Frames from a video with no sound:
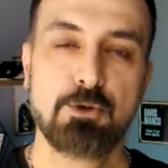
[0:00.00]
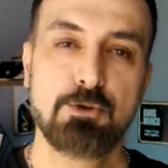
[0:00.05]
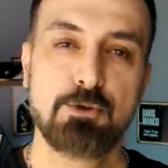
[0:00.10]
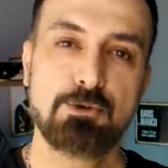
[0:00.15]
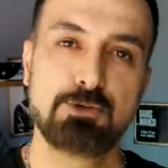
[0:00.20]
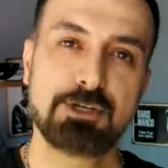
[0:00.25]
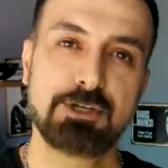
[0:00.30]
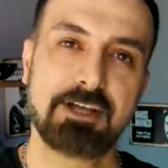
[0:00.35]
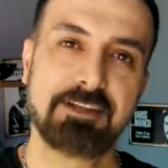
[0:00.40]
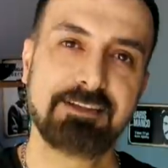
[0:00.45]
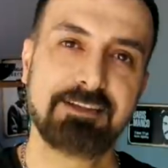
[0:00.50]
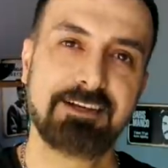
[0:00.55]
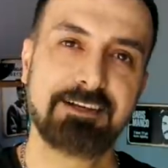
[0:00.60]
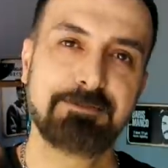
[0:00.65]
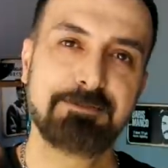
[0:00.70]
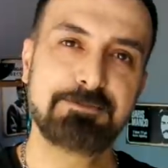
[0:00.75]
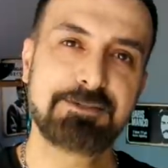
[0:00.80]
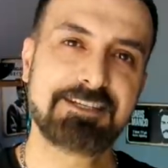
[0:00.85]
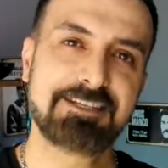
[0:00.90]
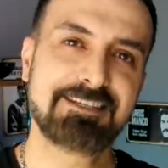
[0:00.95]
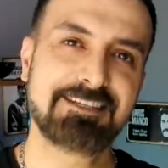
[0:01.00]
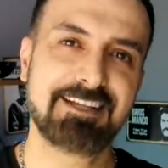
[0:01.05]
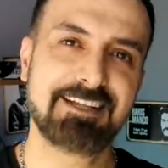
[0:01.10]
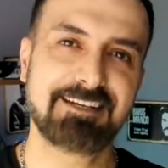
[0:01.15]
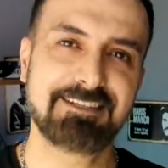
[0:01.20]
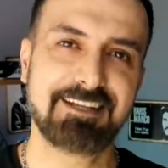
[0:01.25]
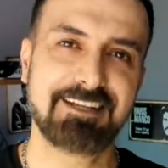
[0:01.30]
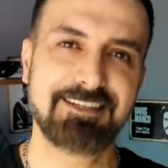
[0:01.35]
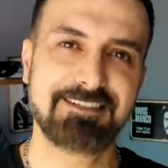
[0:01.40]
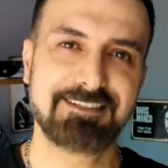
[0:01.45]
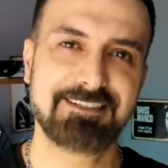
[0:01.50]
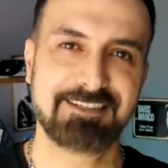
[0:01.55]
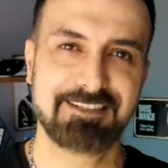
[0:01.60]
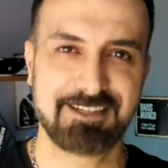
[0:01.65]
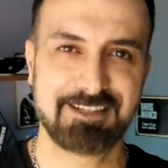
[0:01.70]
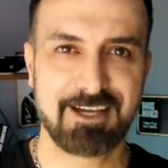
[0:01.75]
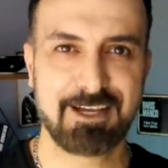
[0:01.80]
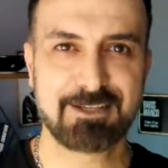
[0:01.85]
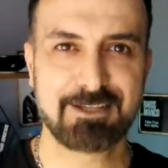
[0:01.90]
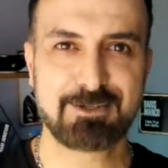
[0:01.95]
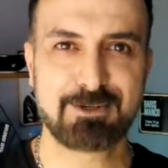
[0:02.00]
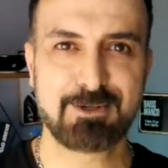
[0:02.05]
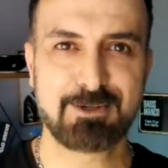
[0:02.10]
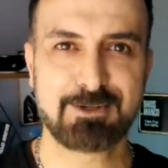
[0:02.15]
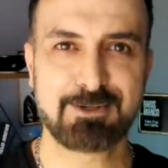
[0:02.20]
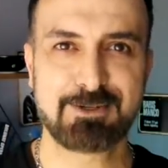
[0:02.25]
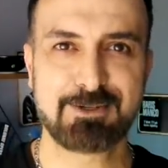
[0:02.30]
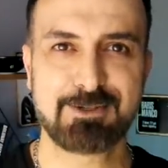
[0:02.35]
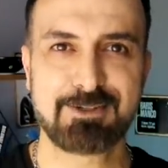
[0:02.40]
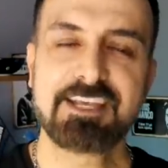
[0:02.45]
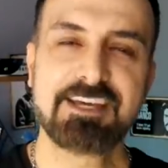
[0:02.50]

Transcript: Yüce Allah'ım sizlerden razı olsun.